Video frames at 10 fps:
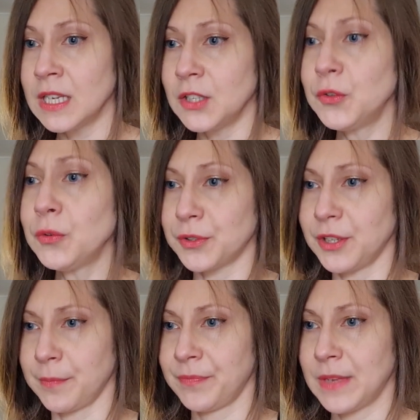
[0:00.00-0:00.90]

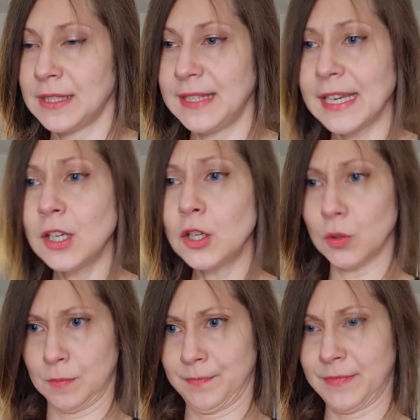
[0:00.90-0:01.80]
Donc, c'est
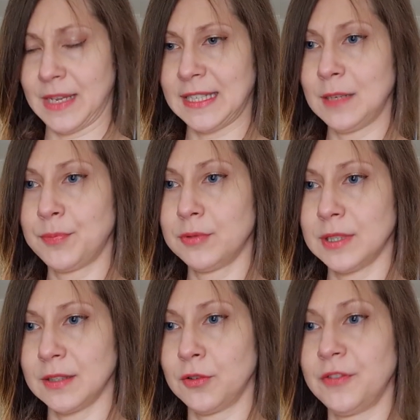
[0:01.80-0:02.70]
rigolo à quel point euh,